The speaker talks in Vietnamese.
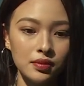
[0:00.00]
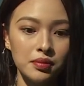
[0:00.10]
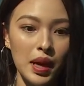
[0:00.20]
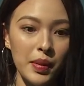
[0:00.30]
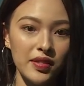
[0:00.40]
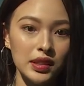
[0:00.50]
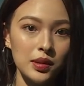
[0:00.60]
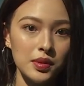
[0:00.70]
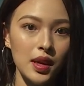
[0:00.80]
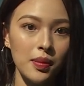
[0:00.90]
ba mẹ vẫn
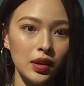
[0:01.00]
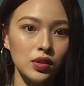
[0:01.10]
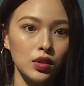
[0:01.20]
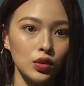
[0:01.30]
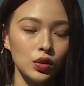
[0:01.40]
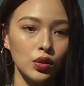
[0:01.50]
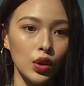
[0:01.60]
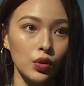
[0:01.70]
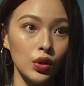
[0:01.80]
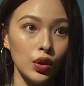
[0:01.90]
sắp xếp là cứ vừa
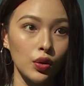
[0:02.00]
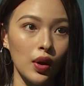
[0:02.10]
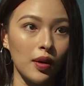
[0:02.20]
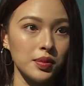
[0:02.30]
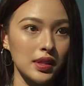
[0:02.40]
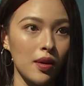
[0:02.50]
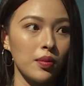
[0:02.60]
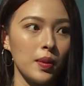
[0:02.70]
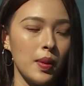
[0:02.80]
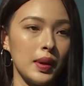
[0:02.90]
chiều chiều học xong
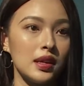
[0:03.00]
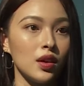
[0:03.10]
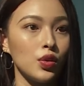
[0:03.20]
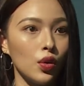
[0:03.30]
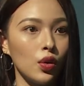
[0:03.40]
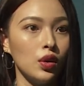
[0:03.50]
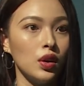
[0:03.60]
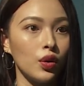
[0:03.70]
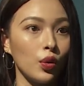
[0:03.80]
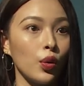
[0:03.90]
rồi ba mẹ chở vô,
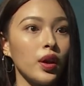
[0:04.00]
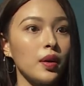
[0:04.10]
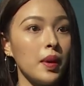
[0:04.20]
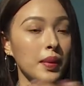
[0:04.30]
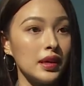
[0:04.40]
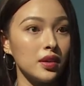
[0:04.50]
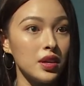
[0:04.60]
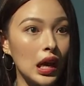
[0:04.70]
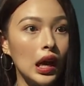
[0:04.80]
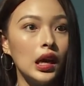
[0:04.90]
rồi khuya ba mẹ trở
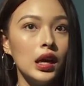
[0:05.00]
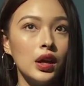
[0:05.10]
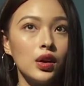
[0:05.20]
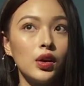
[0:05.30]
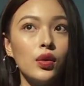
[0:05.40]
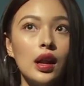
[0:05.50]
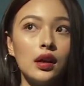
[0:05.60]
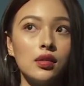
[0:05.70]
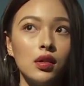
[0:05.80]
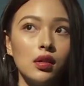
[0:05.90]
về. Có nghĩa là
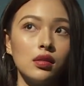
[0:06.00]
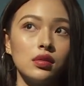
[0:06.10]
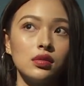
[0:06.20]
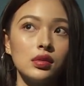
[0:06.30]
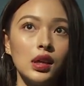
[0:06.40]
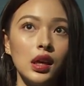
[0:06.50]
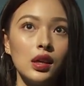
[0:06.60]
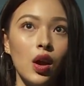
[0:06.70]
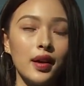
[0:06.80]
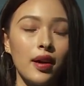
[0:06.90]
những
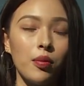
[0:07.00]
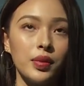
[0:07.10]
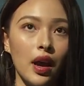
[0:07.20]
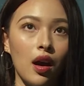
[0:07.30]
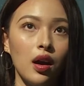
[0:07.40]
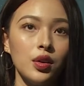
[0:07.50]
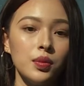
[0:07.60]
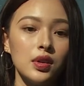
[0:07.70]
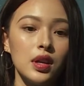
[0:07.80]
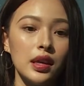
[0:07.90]
cái hoạt động nhỏ giống
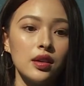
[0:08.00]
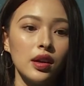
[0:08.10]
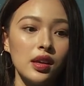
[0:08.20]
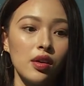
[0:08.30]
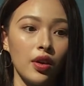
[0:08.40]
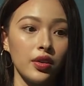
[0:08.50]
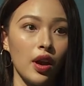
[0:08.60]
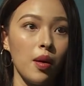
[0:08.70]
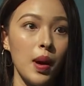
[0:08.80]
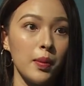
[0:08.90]
như diễn như cái nhỏ nhỏ
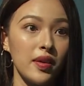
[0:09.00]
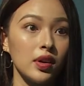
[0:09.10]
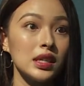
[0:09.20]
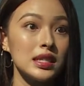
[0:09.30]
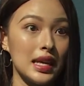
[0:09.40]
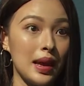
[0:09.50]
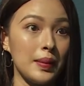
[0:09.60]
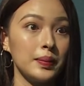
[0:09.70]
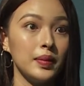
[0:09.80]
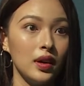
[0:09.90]
nhỏ ba mẹ vẫn đi
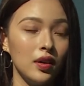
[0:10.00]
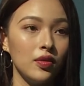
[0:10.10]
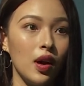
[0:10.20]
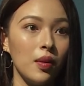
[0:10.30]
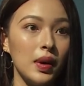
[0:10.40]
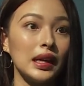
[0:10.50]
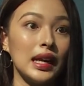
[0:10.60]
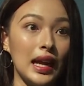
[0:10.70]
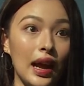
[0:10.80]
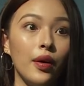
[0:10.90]
xem, vẫn bên
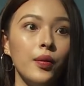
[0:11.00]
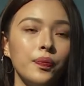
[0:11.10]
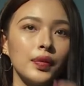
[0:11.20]
cạnh Hảo.